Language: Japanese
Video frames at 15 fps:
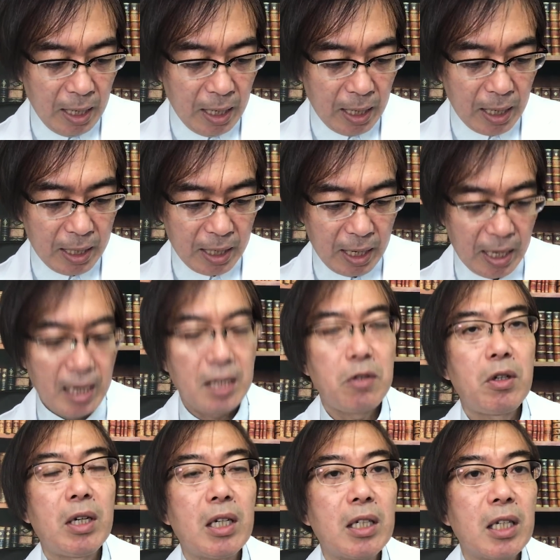はい、えー、
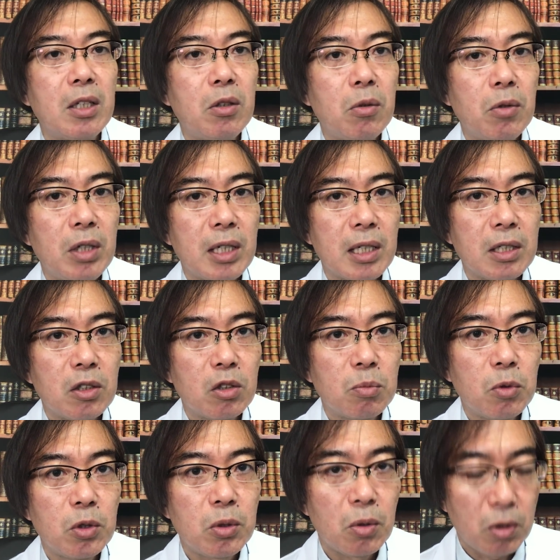それから血統に関する
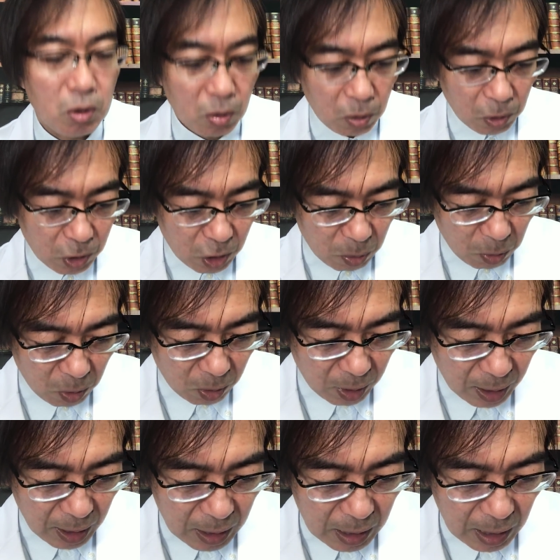もう一つのご質問、
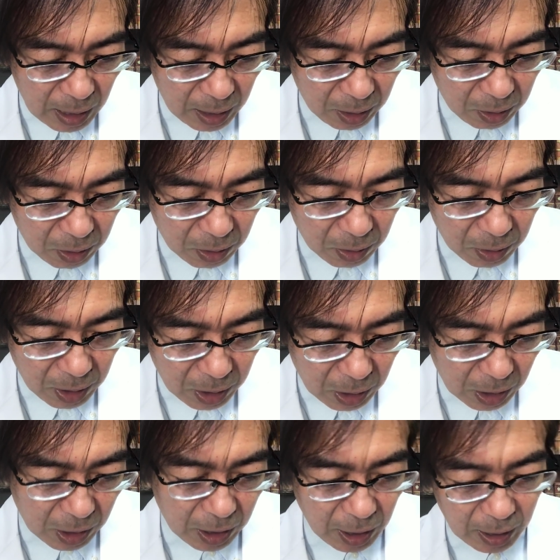笠井
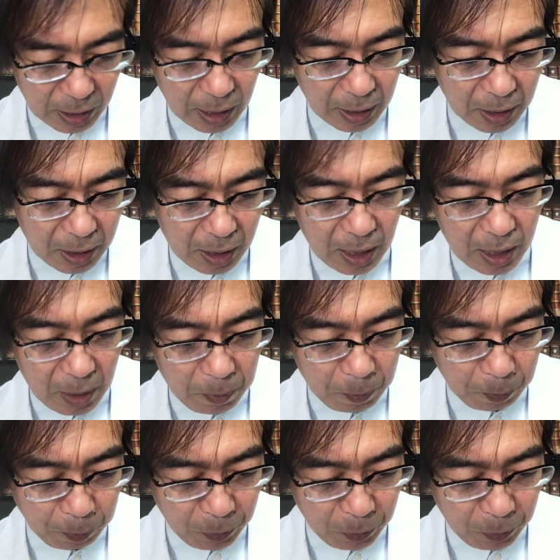クリンチャーさんですかね。